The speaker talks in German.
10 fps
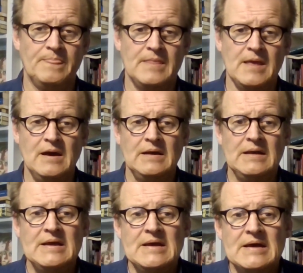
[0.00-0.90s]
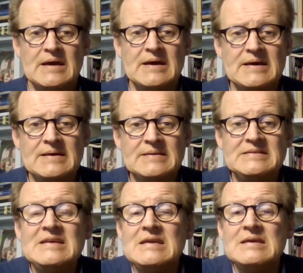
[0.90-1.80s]
Ja, äh,
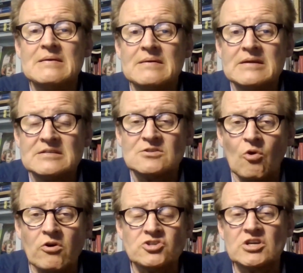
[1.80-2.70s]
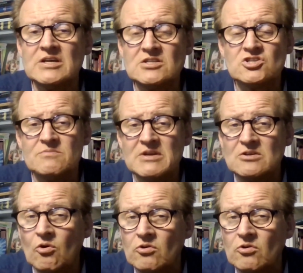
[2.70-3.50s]
die historisch-kritische Methode